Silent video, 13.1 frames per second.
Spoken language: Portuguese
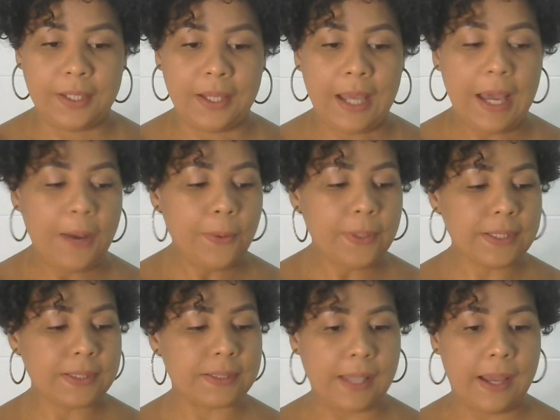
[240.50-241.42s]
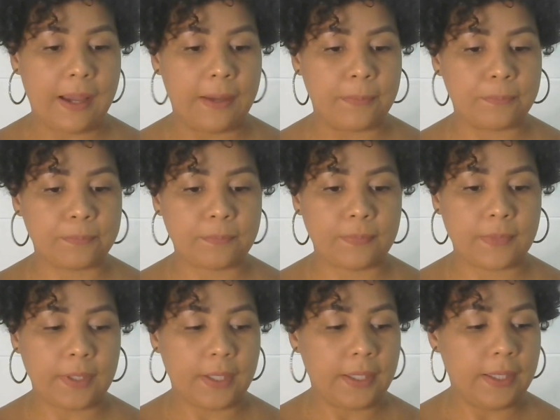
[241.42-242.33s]
alcançar
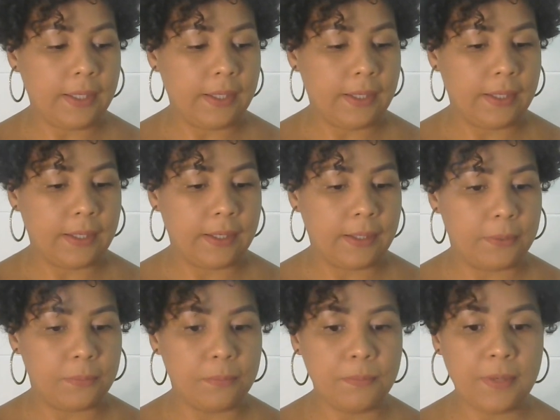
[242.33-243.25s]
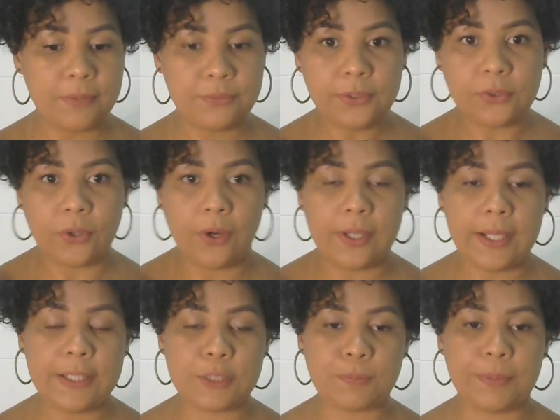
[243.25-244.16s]
é, uma vitória a
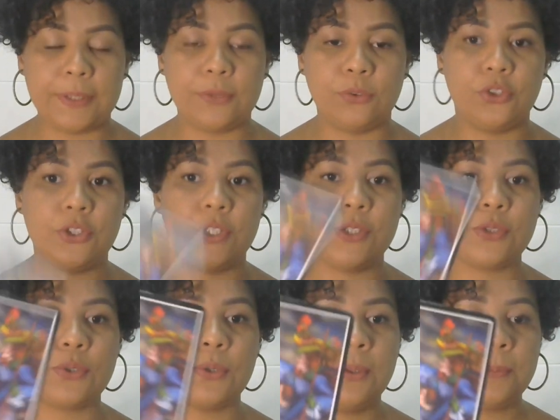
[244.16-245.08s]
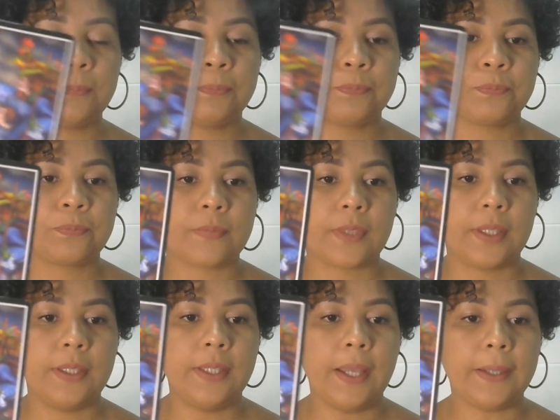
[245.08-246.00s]
respeito disso.
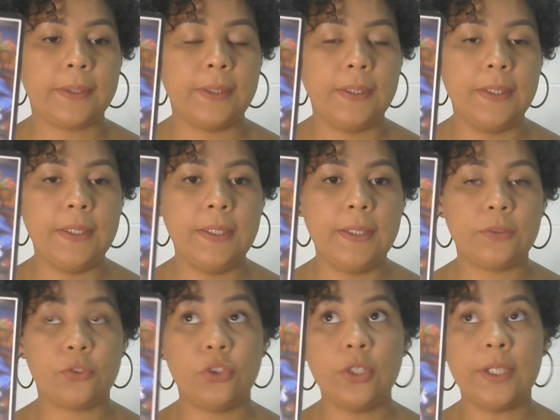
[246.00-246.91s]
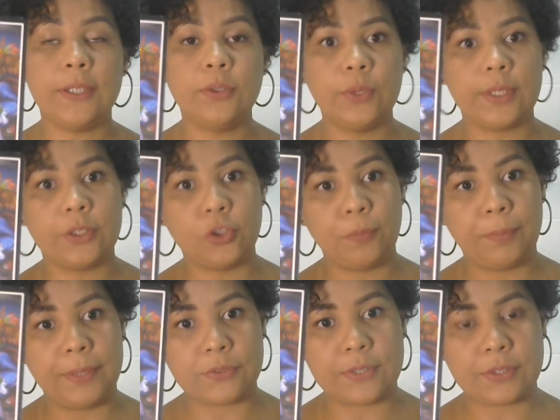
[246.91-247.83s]
E aqui, tirando um grande
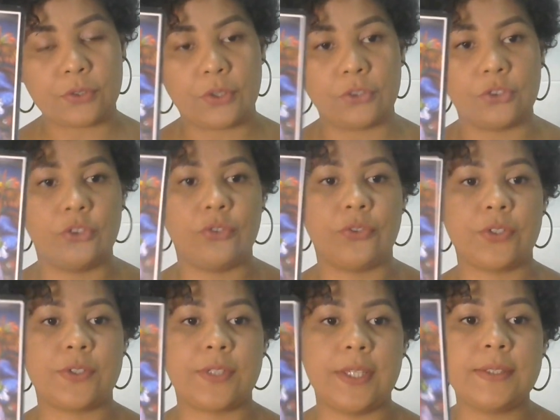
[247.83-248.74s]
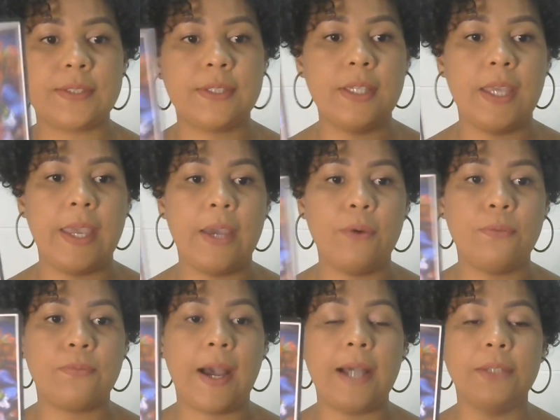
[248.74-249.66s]
peso das costas de vocês, que é o
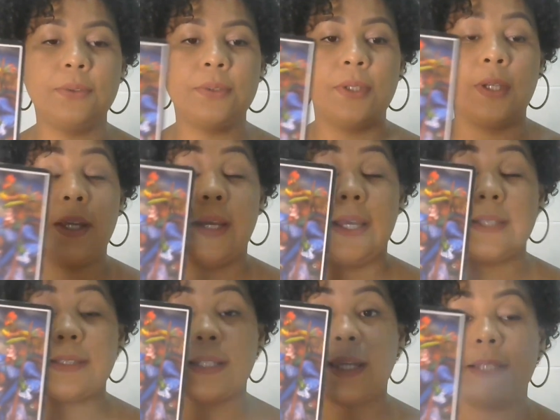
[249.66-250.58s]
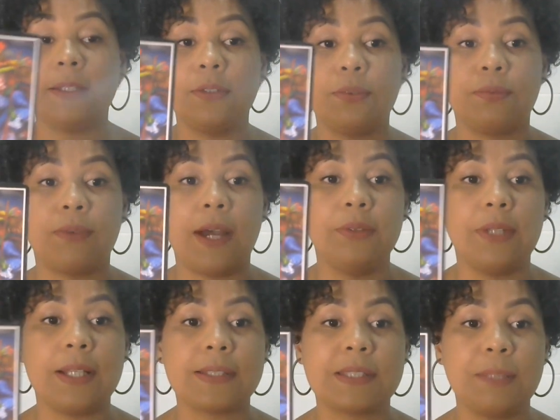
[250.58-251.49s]
fardo. Essa carta do fardo,
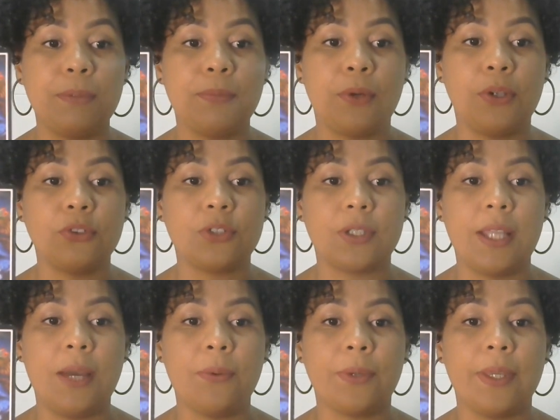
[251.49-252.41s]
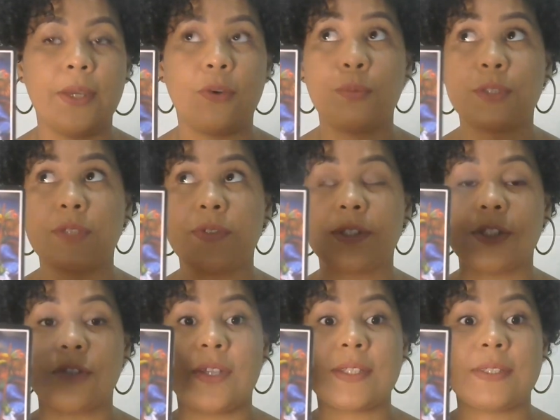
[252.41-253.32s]
ela sempre mostra, né, alguém é como se você
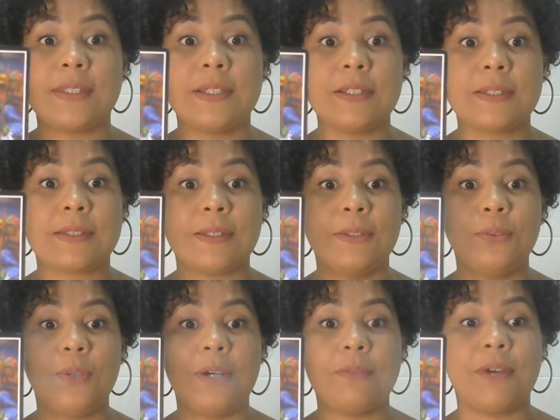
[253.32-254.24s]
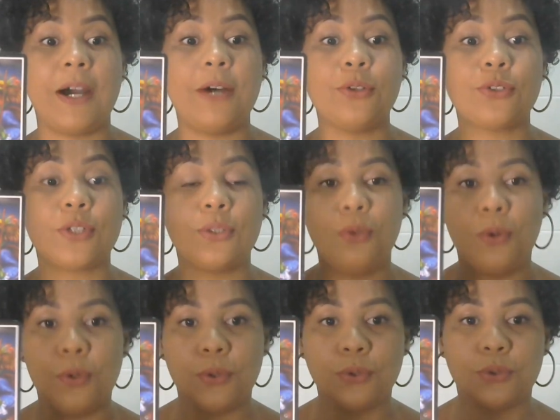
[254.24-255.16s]
estivesse dançando a valsa do
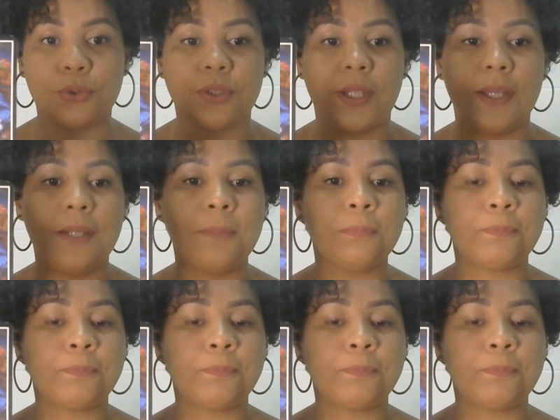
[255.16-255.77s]
outro, né?